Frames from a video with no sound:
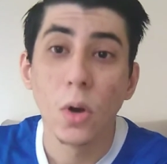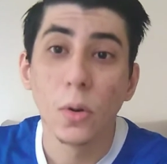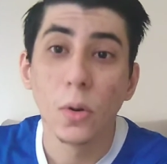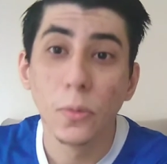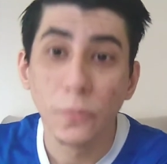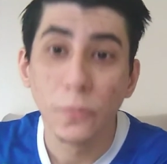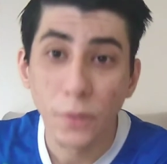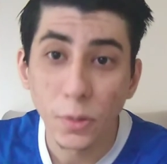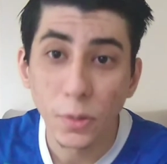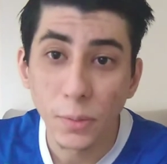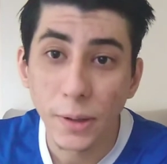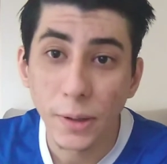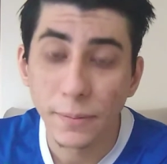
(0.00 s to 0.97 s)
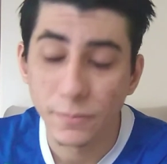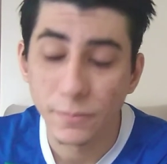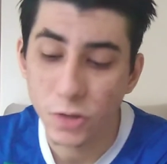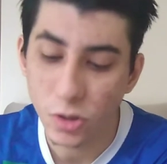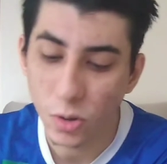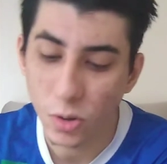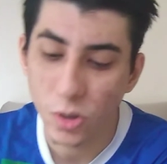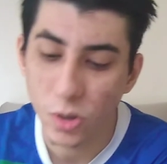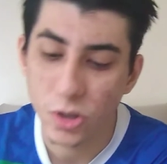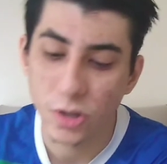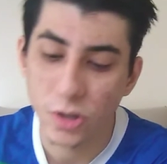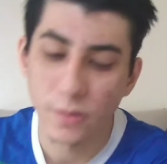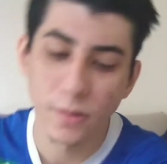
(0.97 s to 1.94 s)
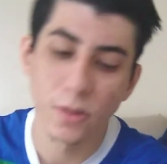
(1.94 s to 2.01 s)
O filme de
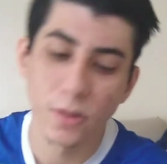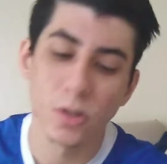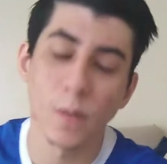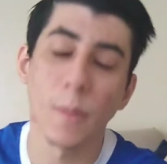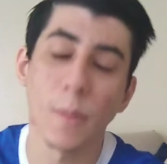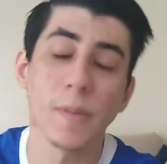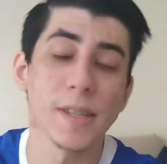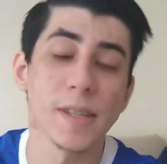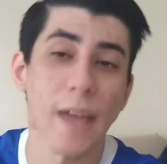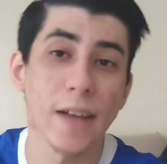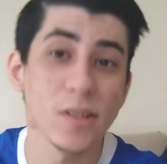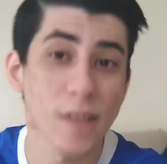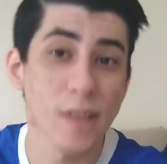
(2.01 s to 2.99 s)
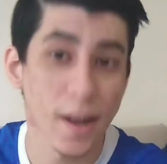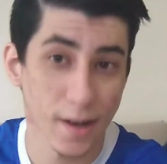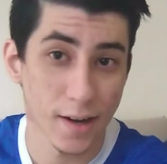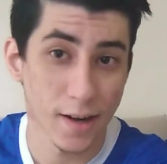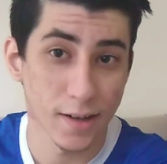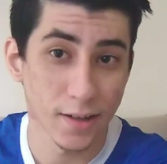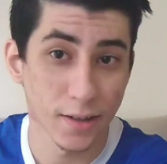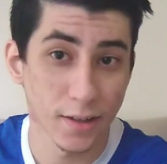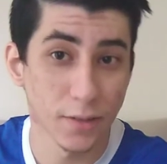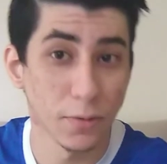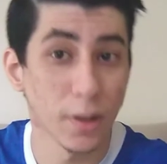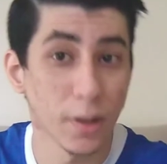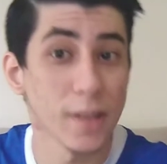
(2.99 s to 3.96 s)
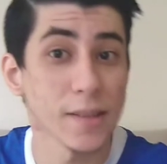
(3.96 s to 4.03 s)
hoje chama Mistérios da Carne e
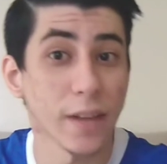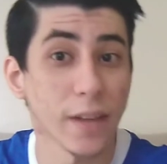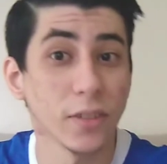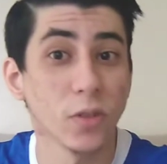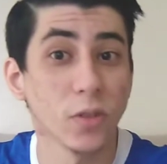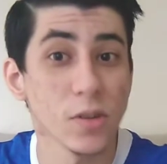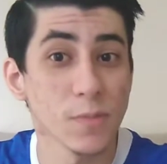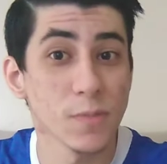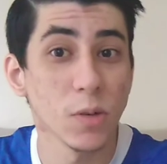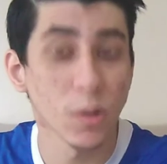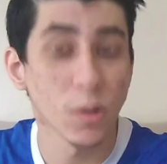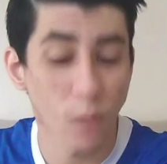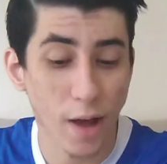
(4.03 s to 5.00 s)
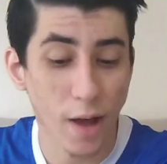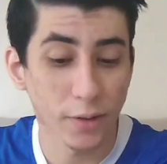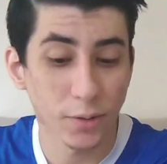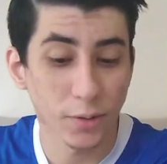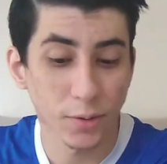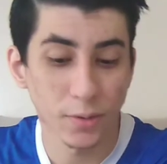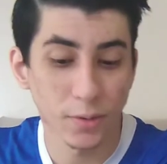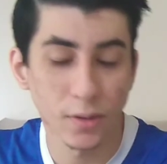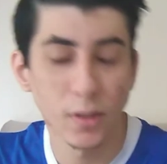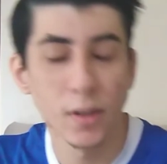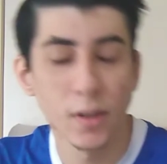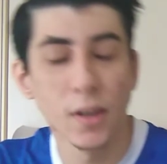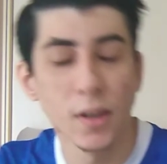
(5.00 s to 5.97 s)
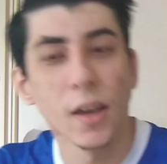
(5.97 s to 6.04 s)
foi lançado em 2004.
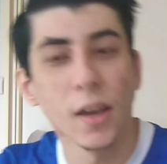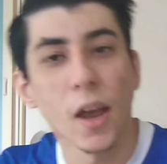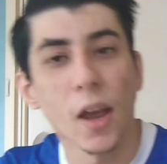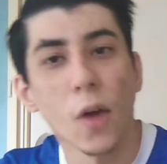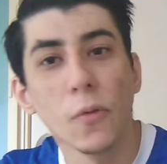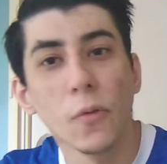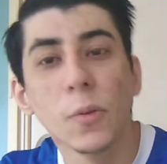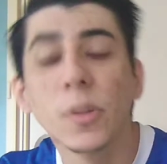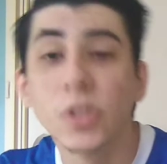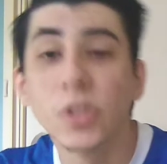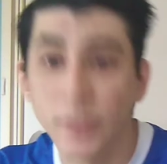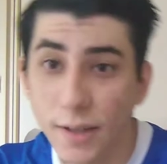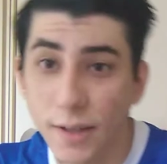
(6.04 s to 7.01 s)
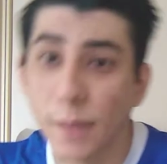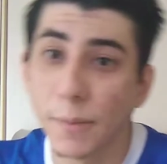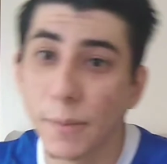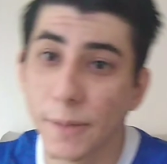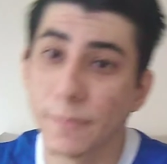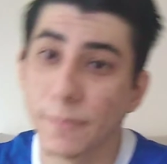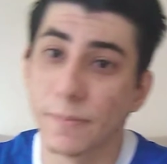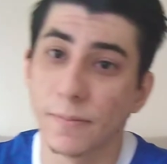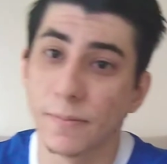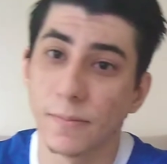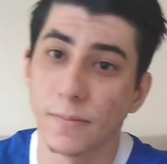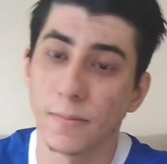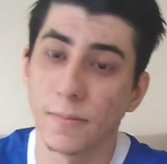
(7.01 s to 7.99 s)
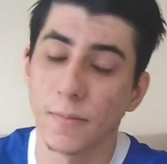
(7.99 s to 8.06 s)
É um filme de drama
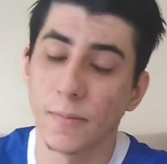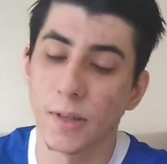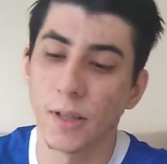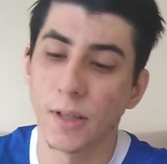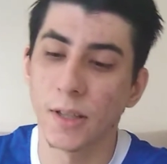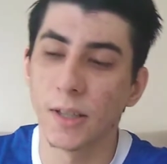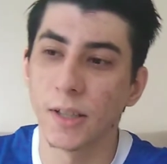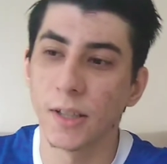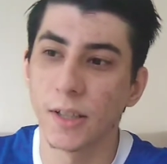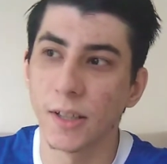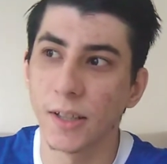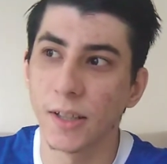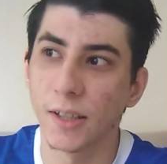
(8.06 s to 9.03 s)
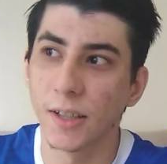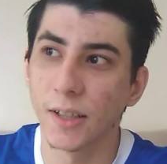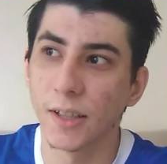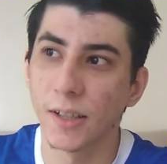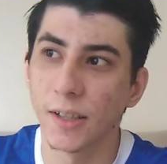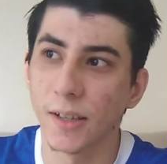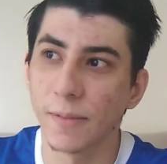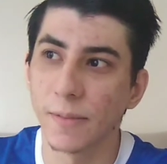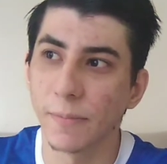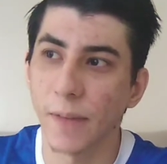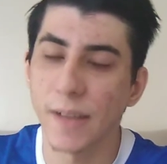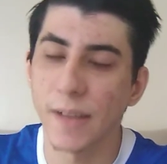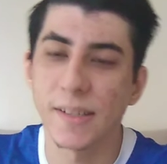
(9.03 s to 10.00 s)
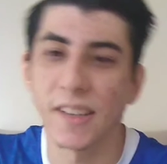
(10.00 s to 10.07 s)
e
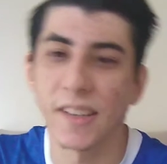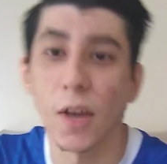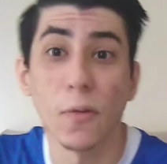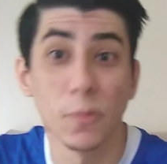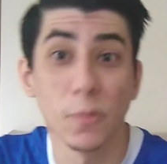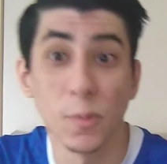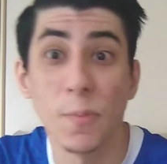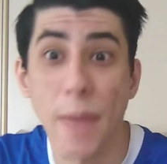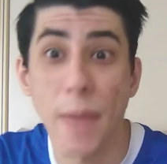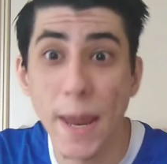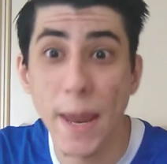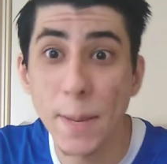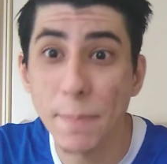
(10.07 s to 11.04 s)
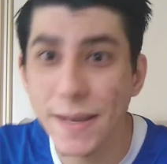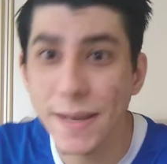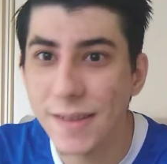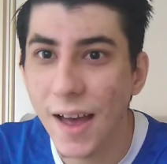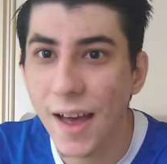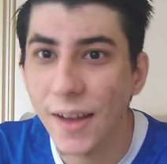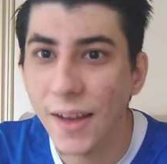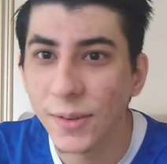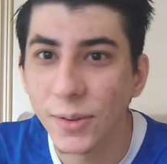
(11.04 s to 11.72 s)
assim, é um filme bem pesado.